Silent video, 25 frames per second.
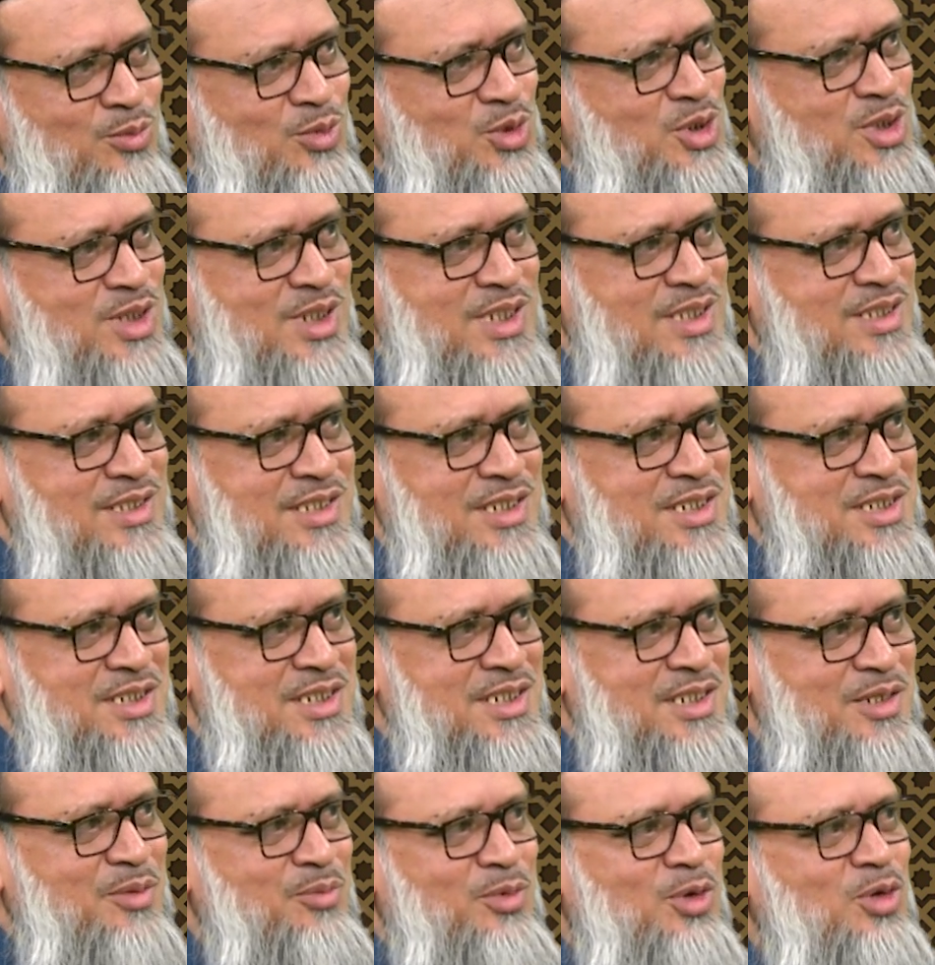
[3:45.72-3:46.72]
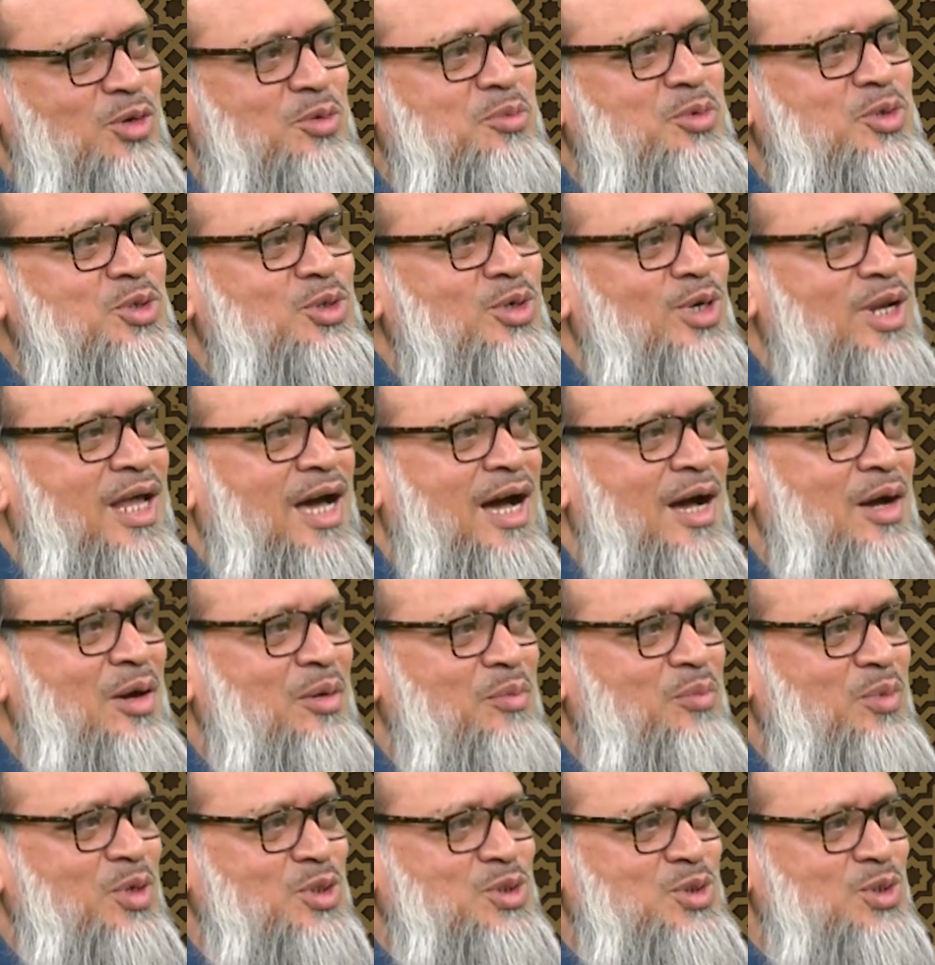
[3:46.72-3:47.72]
মুশরিকদের সেটা মনোপুত না
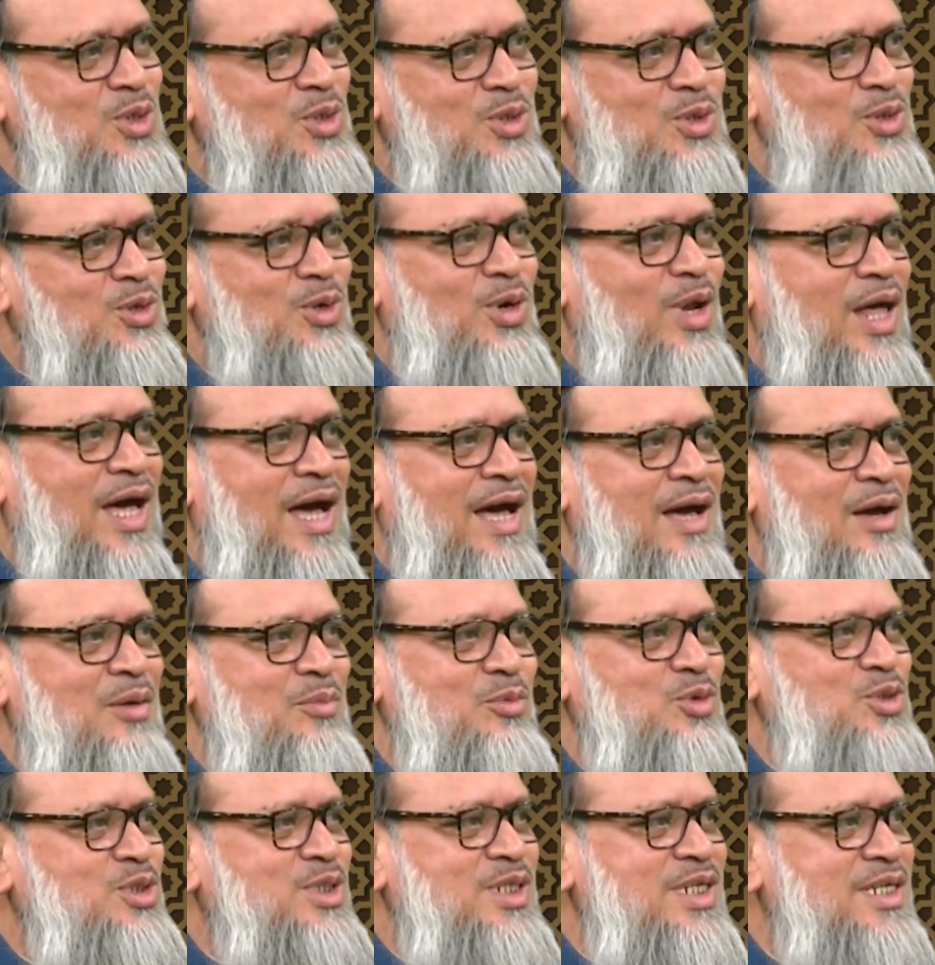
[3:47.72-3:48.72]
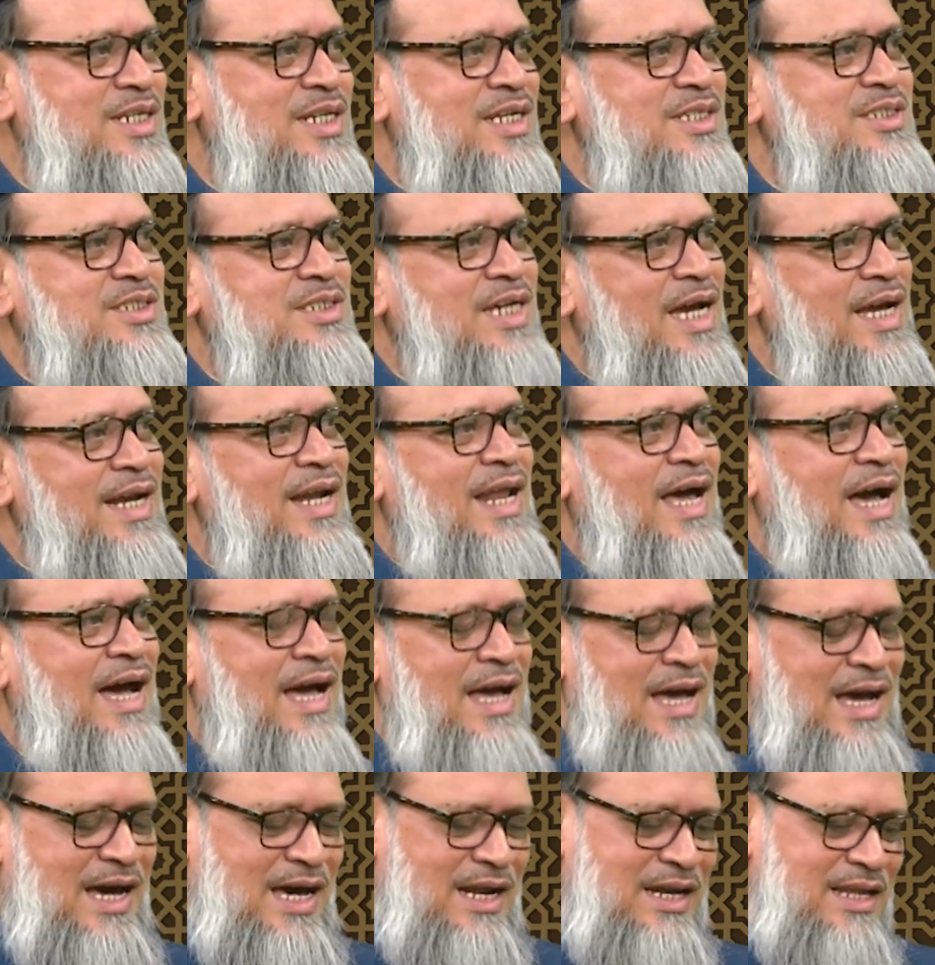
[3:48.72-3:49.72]
পছন্দ না মুশরিকরা চায় না
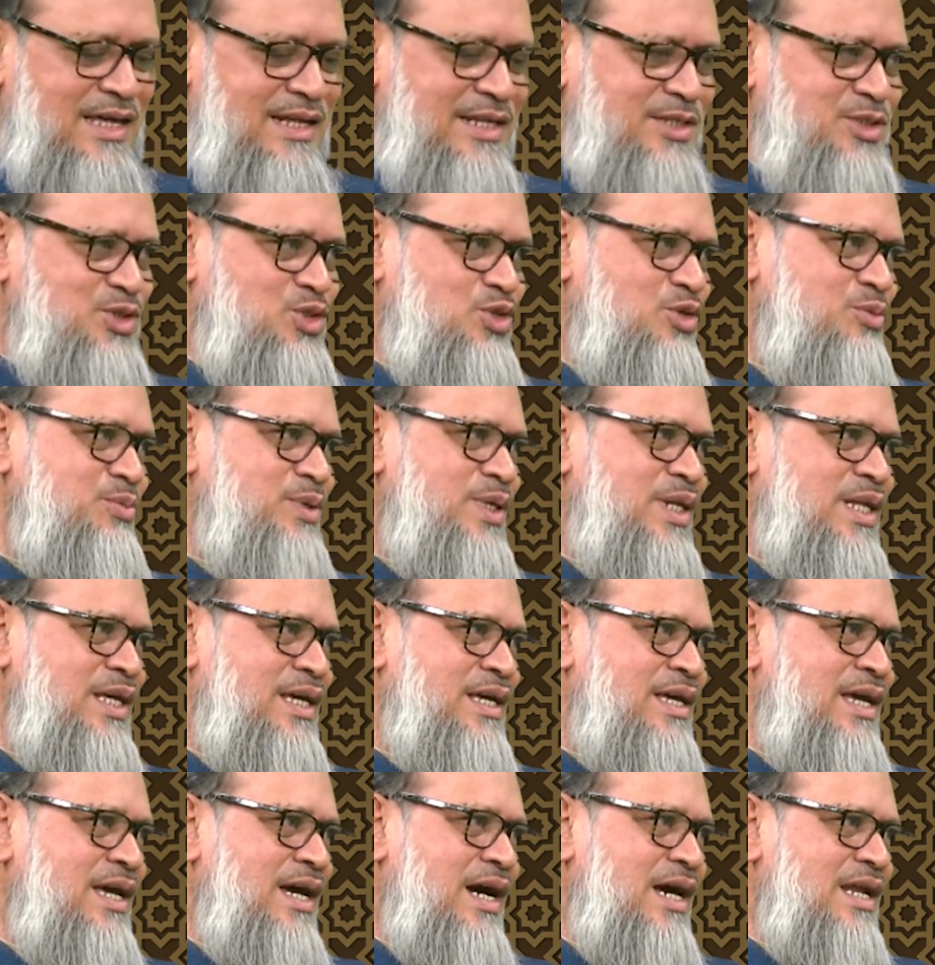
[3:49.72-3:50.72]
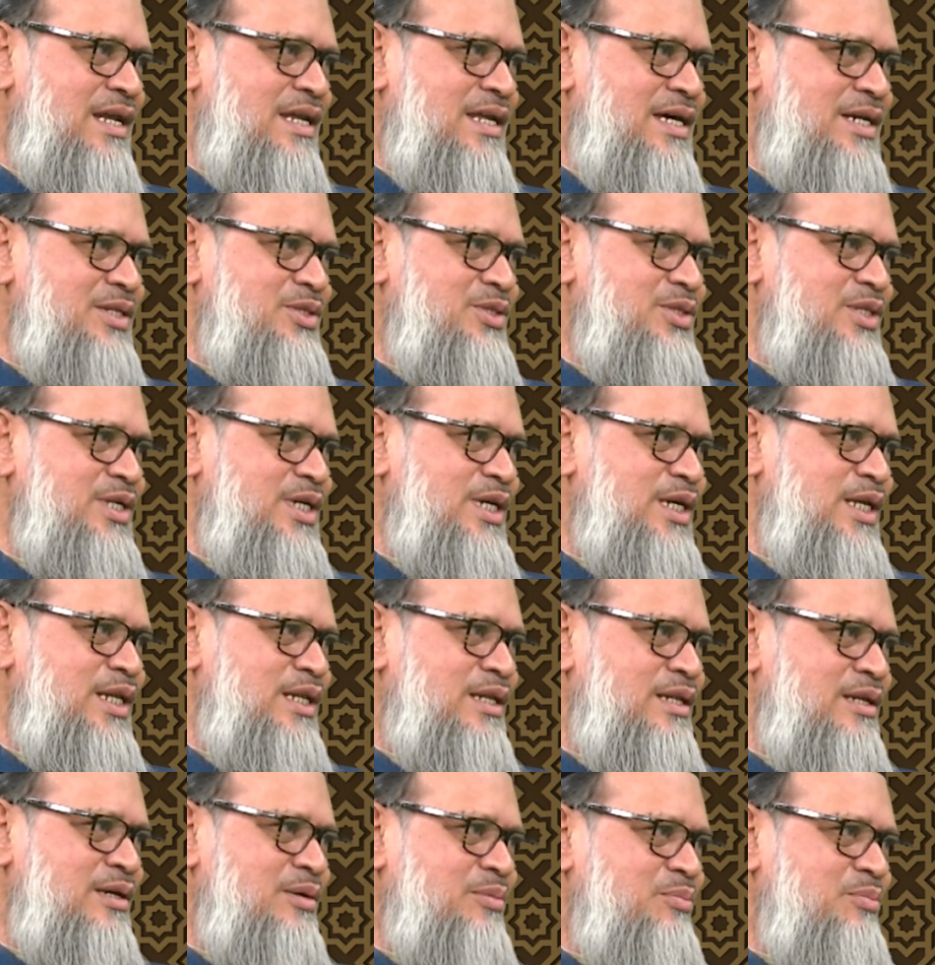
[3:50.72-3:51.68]
আল্লাহর এই জমিনে আল্লাহর দিন